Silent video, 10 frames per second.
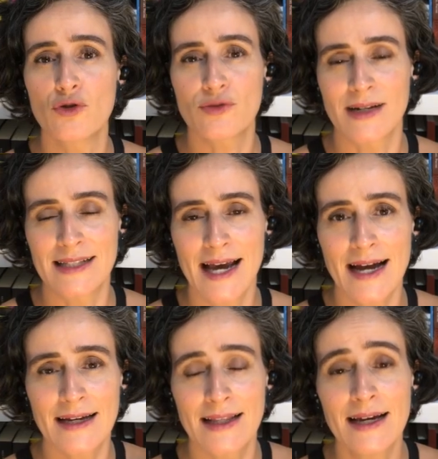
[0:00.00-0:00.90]
última
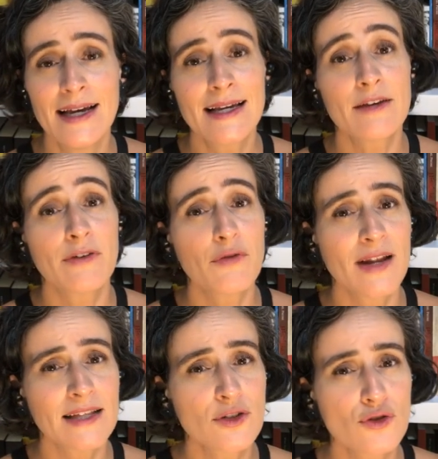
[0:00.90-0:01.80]
década, que vão
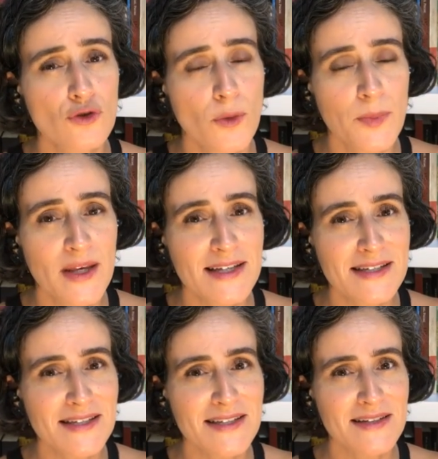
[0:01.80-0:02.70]
falar de
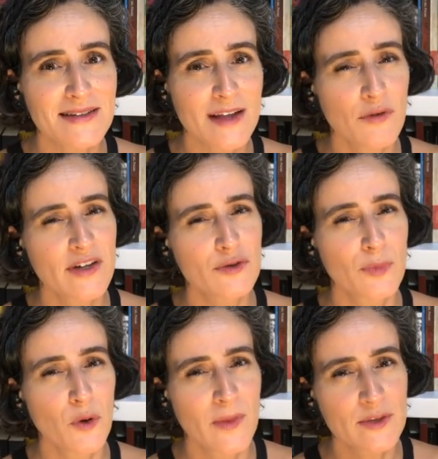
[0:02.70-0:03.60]
distopias talvez um
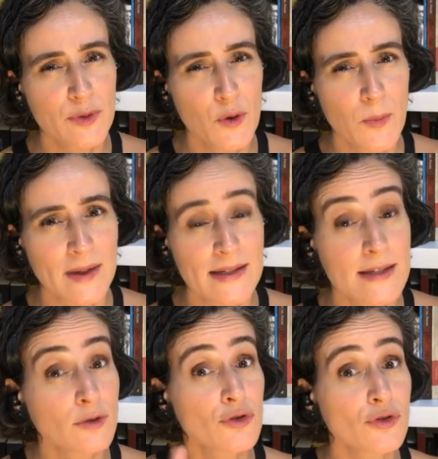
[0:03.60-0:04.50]
pouco mais
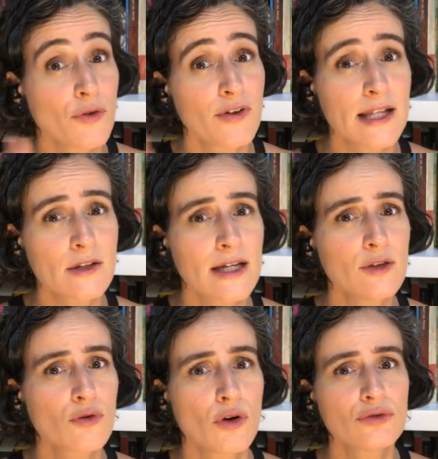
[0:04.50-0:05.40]
preocupantes. Eu não estou falando
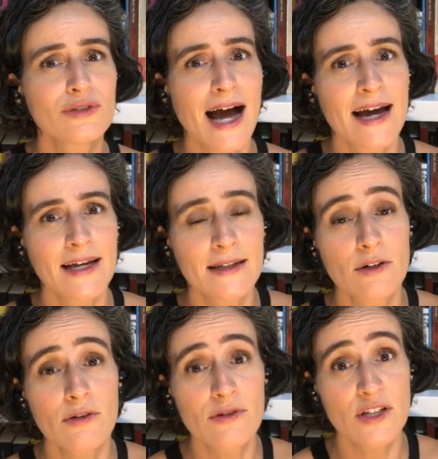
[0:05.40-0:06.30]
aqui do conto da Aya,
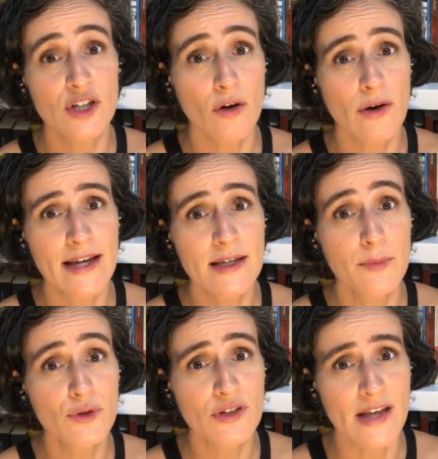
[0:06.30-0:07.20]
não, que vocês já conhecem
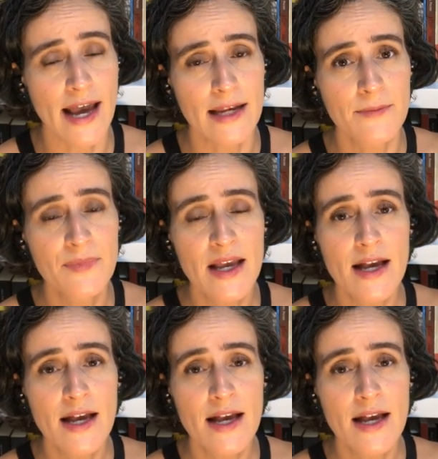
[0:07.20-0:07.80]
por série.